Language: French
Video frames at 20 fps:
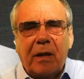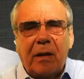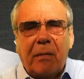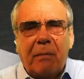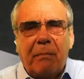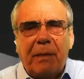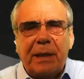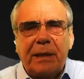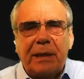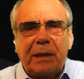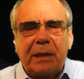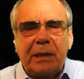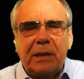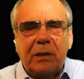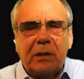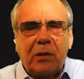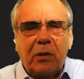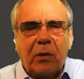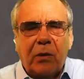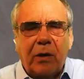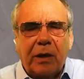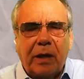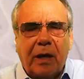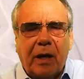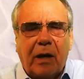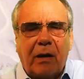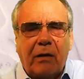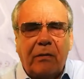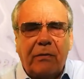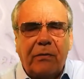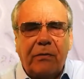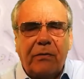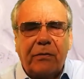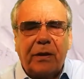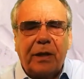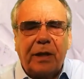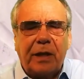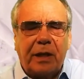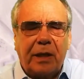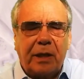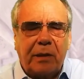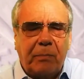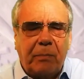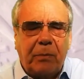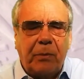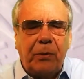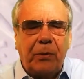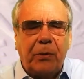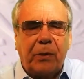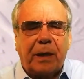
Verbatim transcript: Matisse chorégraphe et plus